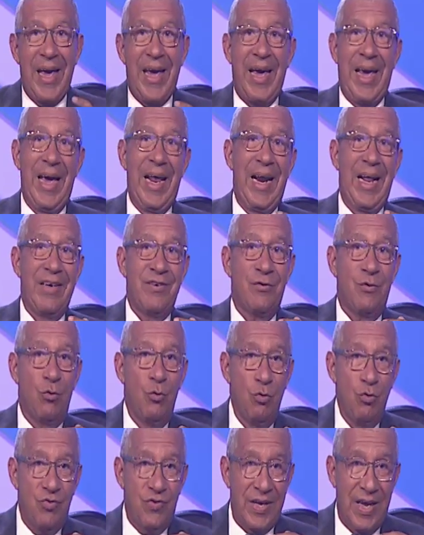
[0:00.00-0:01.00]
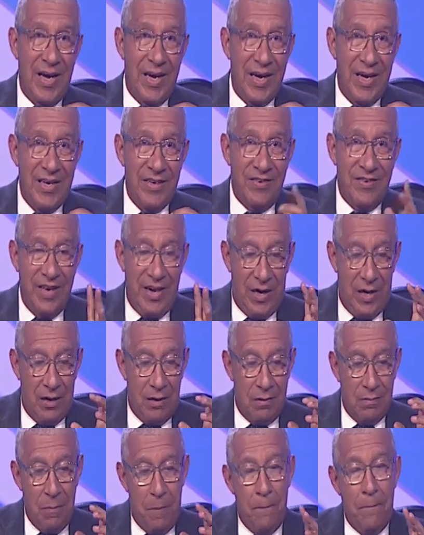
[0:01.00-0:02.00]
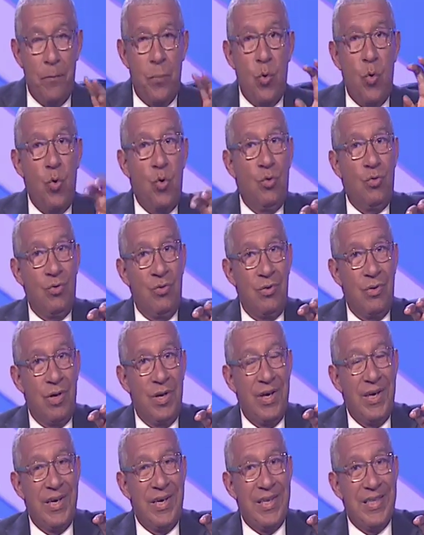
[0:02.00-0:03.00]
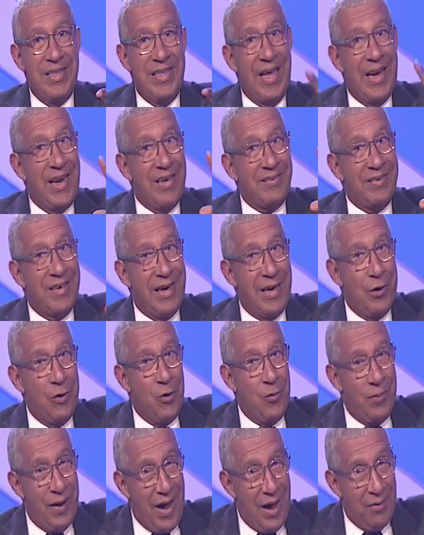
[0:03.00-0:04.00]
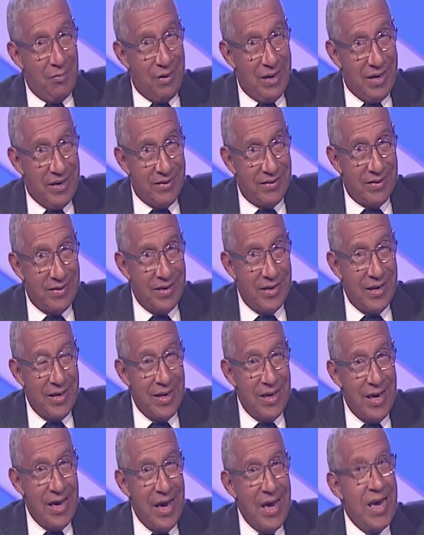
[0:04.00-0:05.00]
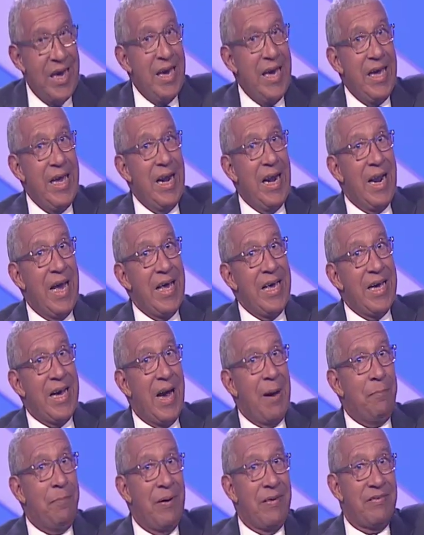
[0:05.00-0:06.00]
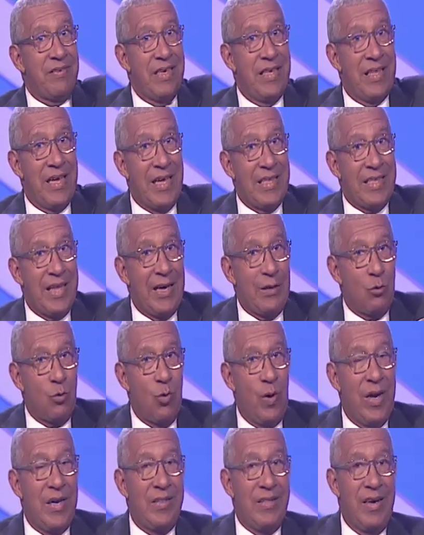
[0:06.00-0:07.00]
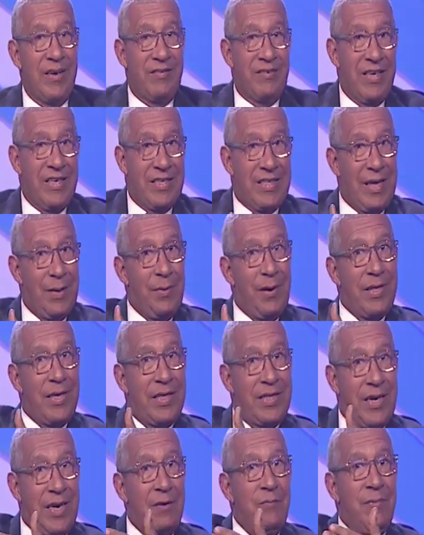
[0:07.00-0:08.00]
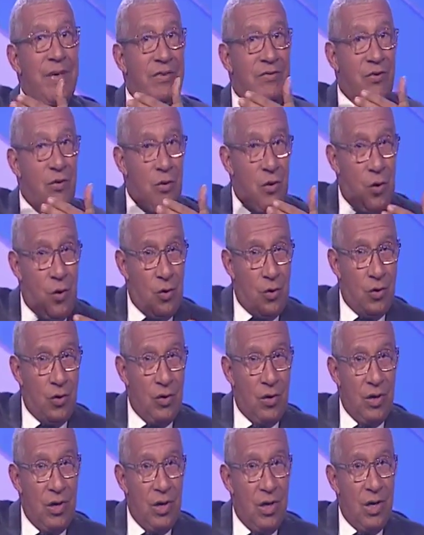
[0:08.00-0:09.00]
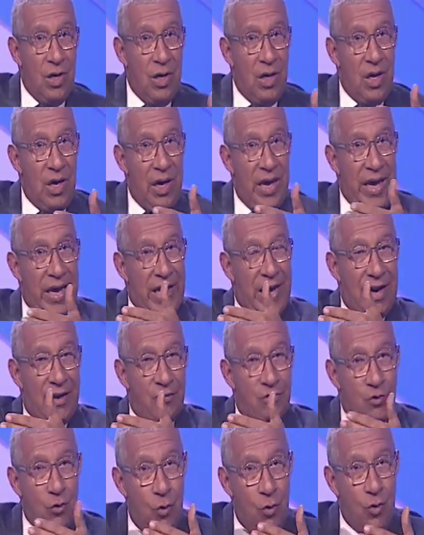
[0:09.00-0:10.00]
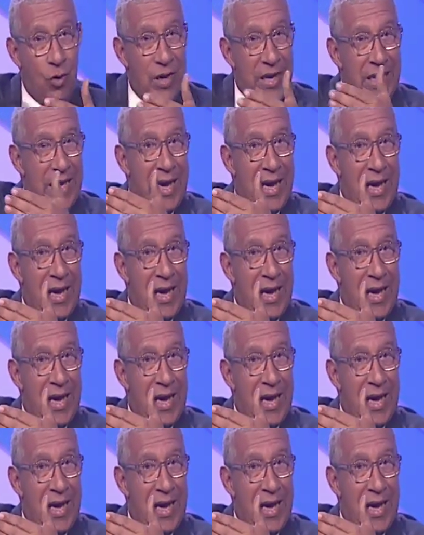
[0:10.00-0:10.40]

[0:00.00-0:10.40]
Que la excusa es el boom de las renovables y la incapacidad actual del sistema de transmisión en el sur y